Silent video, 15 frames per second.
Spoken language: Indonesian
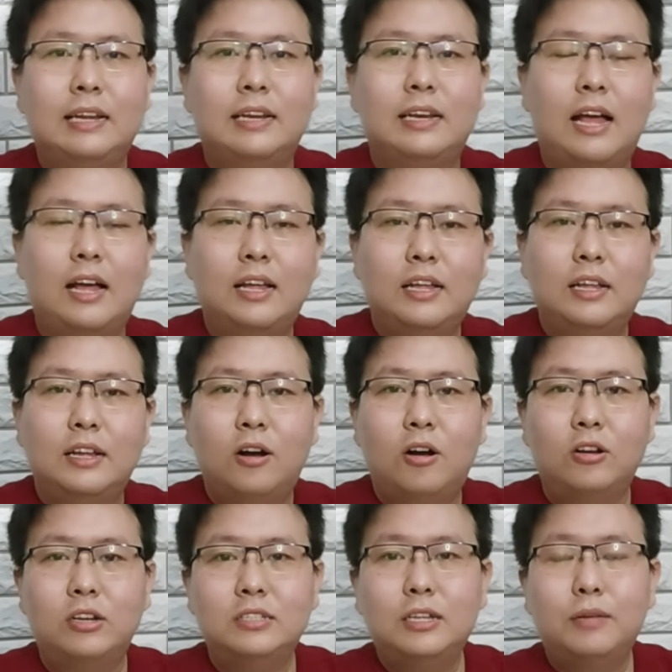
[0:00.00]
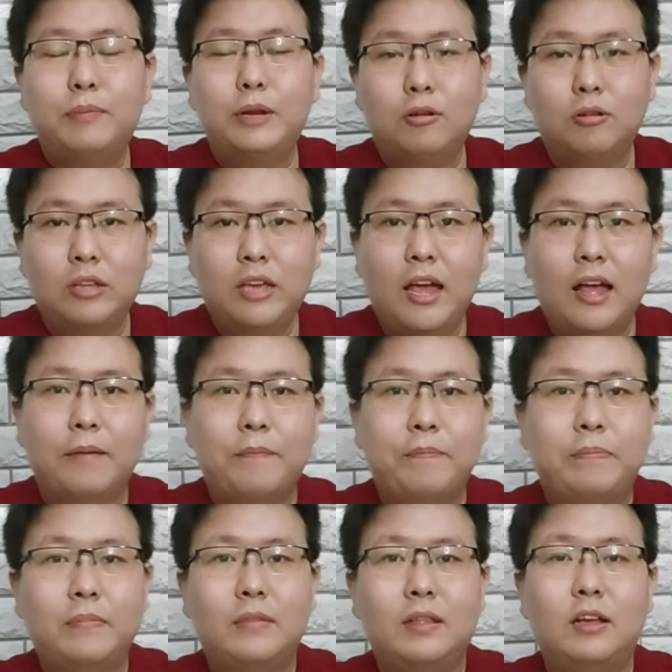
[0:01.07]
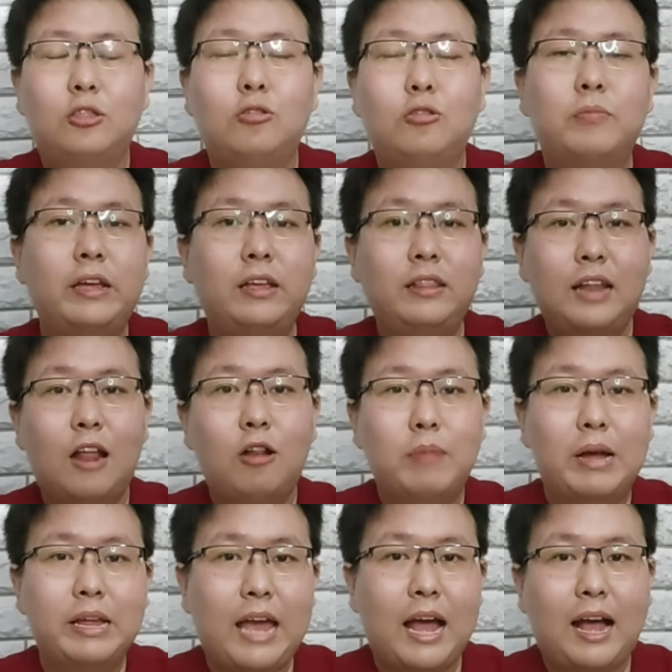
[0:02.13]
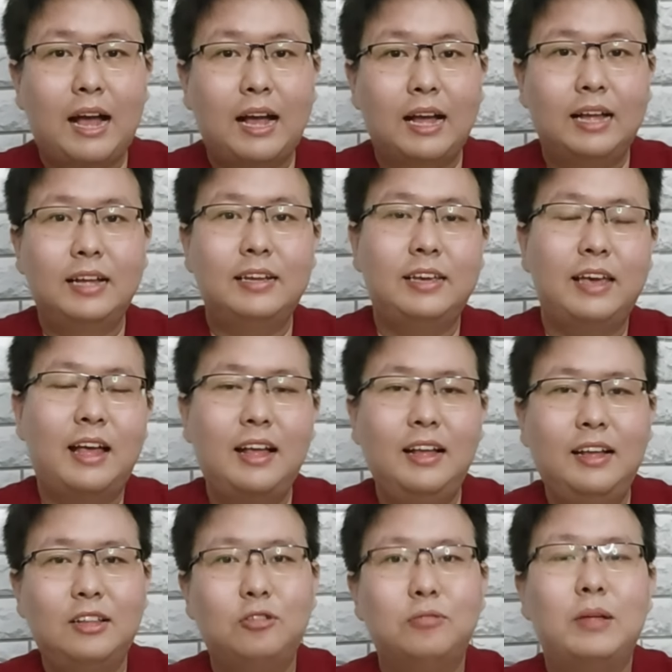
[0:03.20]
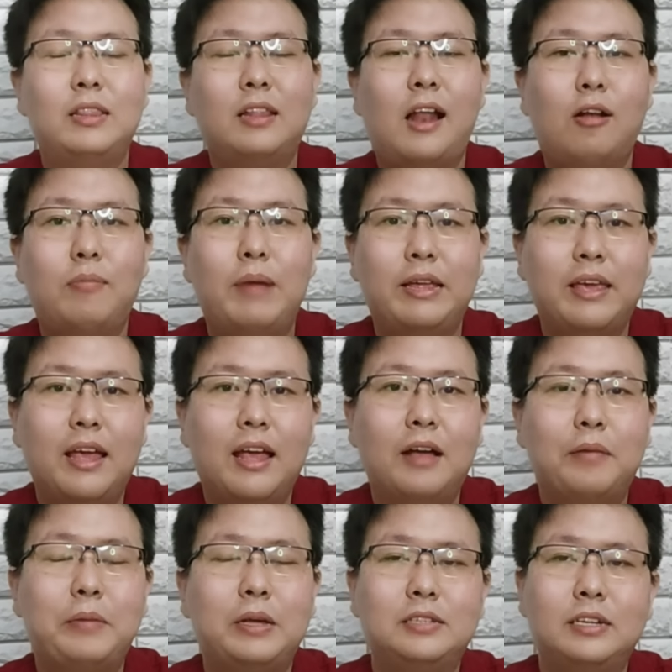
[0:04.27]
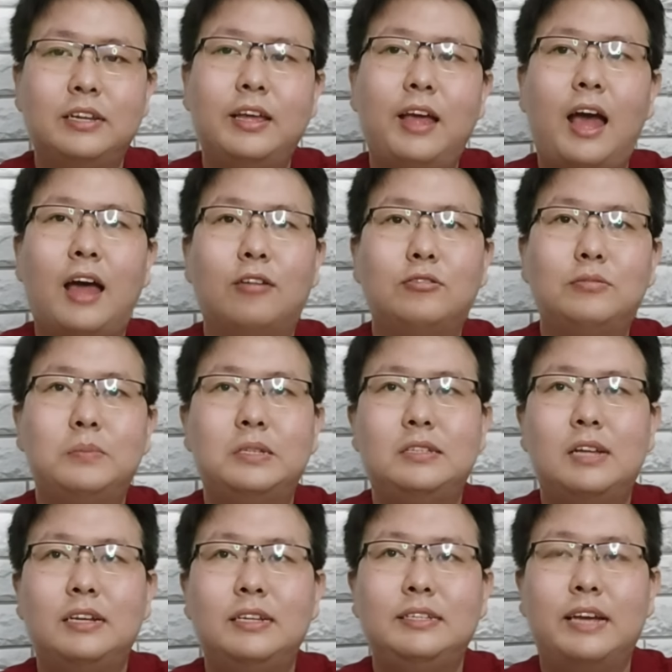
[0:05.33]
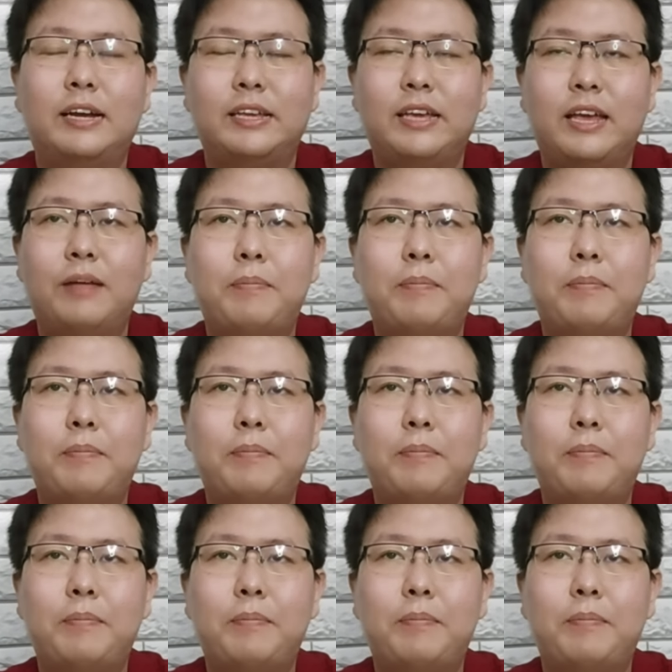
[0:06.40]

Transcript: Nah, kondisi berikutnya, ketubannya terlalu banyak ya ketuban terlalu banyak biasanya harus bisa diceknya